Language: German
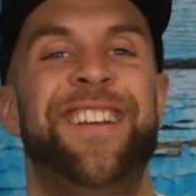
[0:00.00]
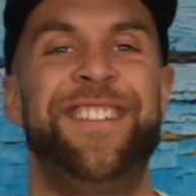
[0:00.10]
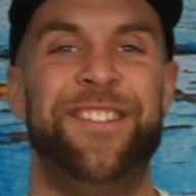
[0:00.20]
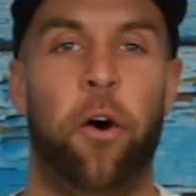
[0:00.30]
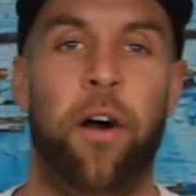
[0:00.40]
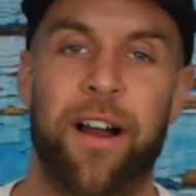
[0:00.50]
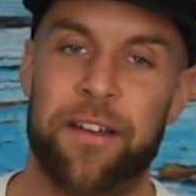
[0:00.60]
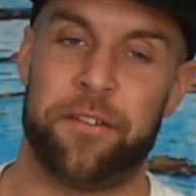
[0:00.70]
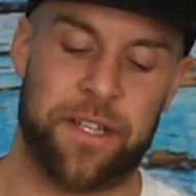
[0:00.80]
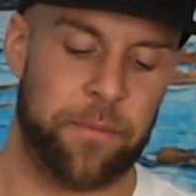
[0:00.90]
So,
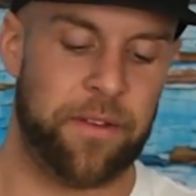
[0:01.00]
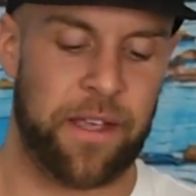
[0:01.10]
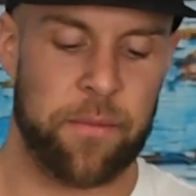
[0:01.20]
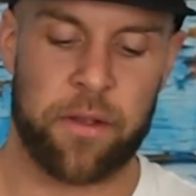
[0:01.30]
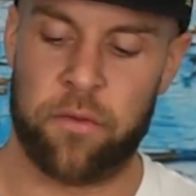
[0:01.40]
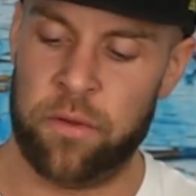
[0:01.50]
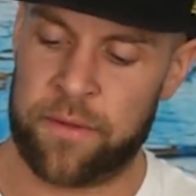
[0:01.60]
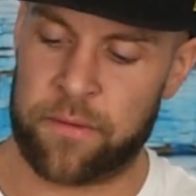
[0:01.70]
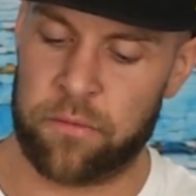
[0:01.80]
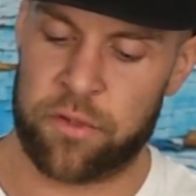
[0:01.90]
also ich habe die Zeit mal
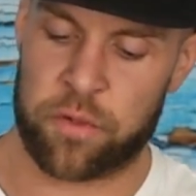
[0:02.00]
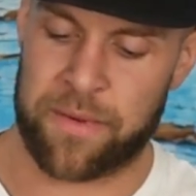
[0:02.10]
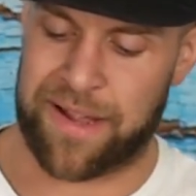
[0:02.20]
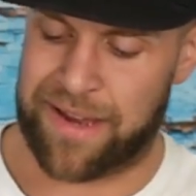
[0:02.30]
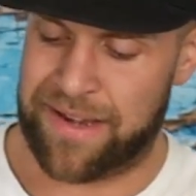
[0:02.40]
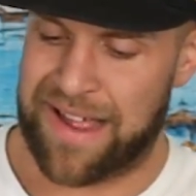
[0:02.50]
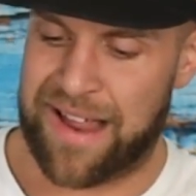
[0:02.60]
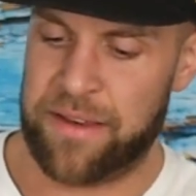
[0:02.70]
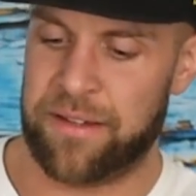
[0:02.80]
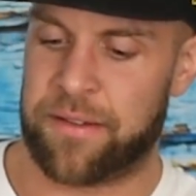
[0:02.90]
genutzt und schon mal einen
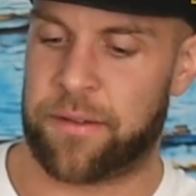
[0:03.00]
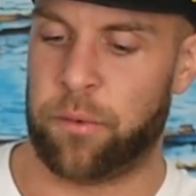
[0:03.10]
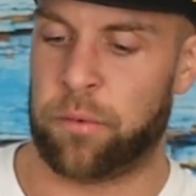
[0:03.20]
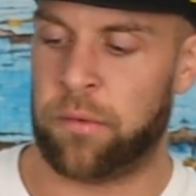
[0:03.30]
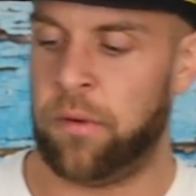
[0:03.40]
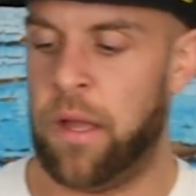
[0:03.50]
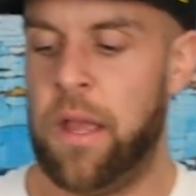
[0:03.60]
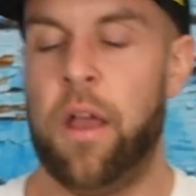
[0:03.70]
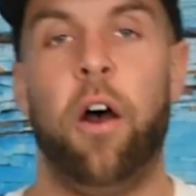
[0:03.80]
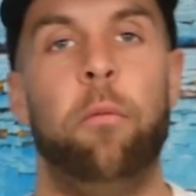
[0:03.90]
angezogen.
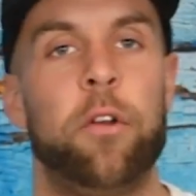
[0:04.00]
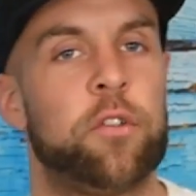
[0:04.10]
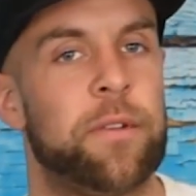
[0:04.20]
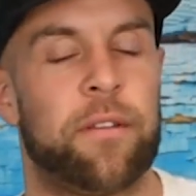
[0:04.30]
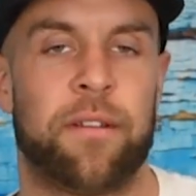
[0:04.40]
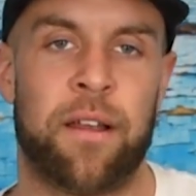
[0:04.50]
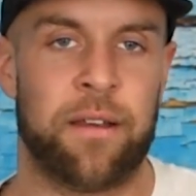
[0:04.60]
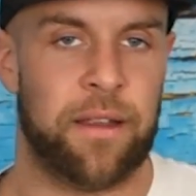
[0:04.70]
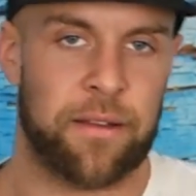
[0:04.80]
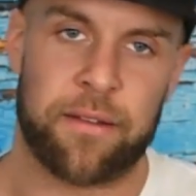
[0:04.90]
Um euch schon mal zu
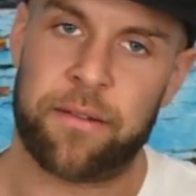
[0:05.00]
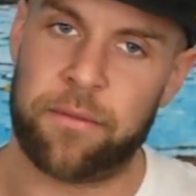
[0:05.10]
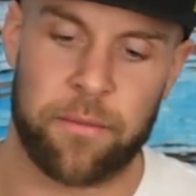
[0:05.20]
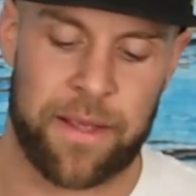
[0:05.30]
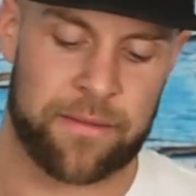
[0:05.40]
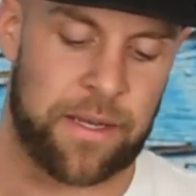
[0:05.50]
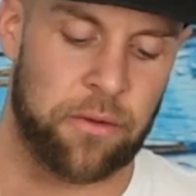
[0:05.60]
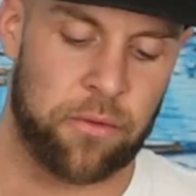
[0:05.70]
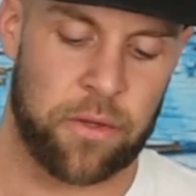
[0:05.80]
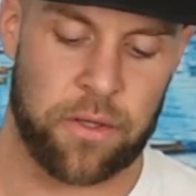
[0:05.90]
sagen, ist, zum ersten
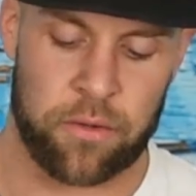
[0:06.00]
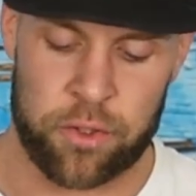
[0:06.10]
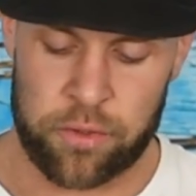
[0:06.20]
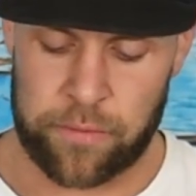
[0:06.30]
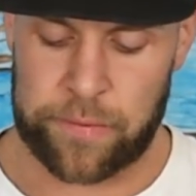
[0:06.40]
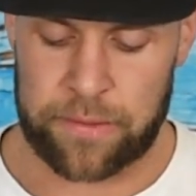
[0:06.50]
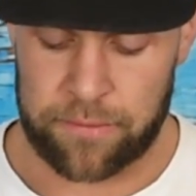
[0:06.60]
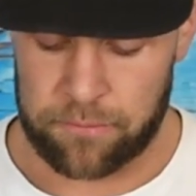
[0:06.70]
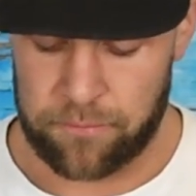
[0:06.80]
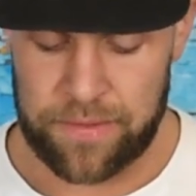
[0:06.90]
Eindruck gehört ja auch ein Stück weit
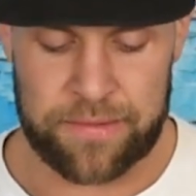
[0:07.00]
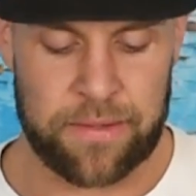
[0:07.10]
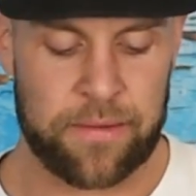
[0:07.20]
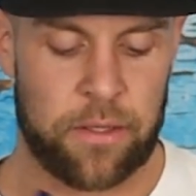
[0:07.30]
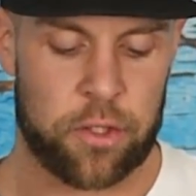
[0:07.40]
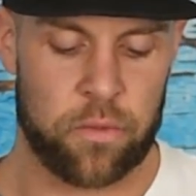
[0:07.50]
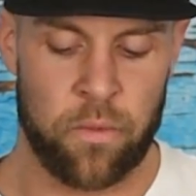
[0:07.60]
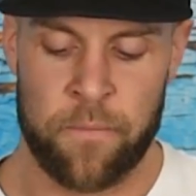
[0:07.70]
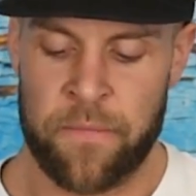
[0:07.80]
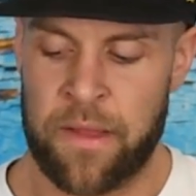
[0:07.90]
dazu, wie sitzt der Schuh.